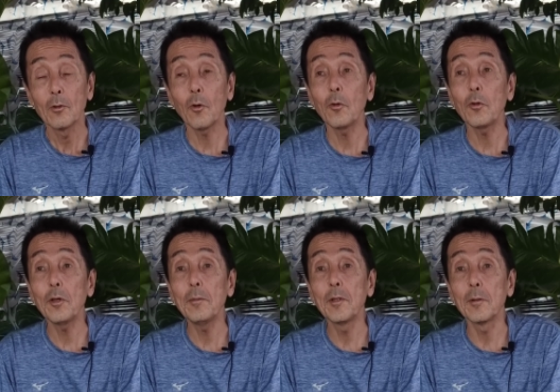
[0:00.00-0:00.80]
そう
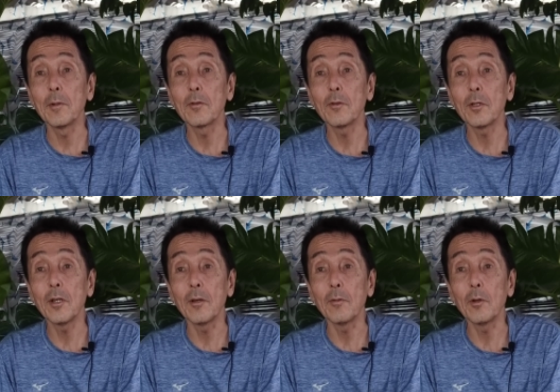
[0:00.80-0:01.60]
いう意味で別
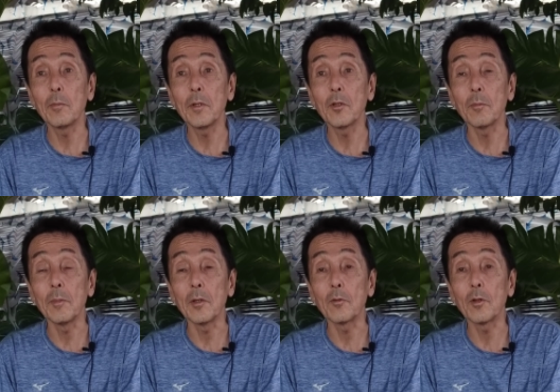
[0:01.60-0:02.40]
にね、フィリピン
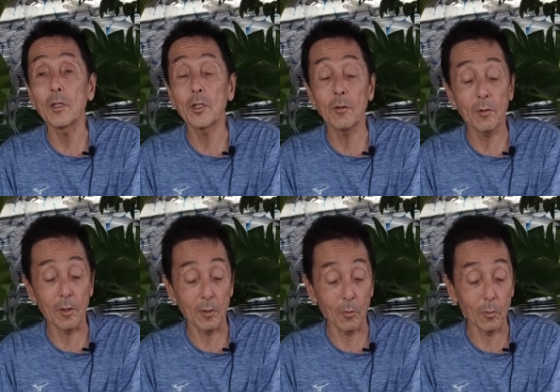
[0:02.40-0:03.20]
人見下してる
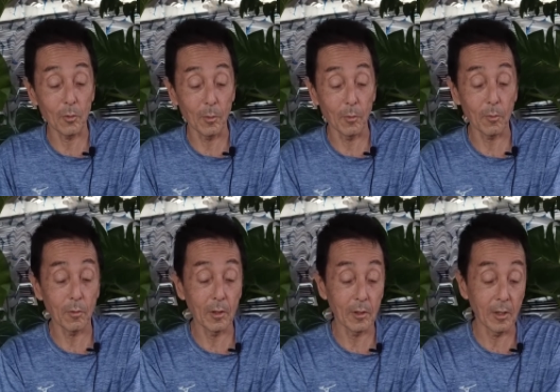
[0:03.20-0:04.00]
なんてことは
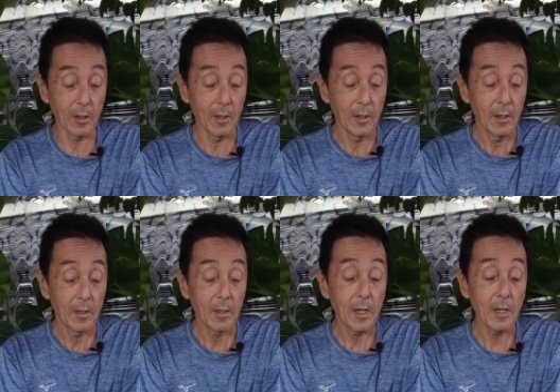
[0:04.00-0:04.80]
僕はね、
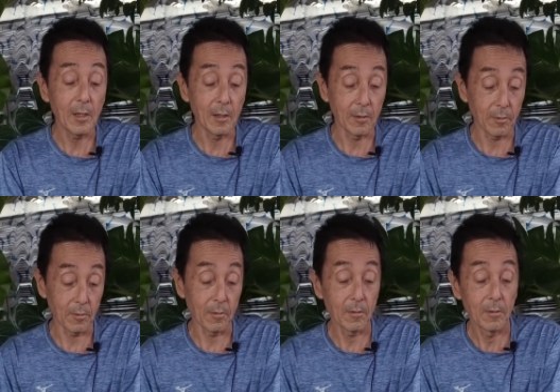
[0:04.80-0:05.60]
ないで
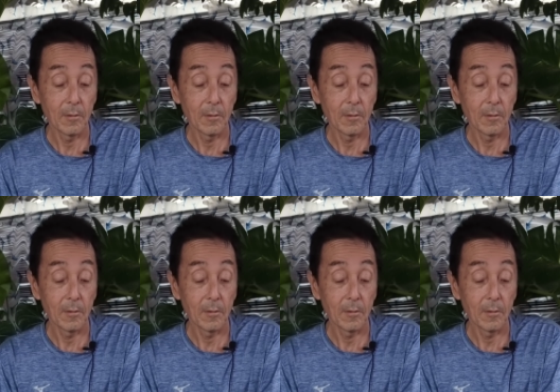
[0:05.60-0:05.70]
す。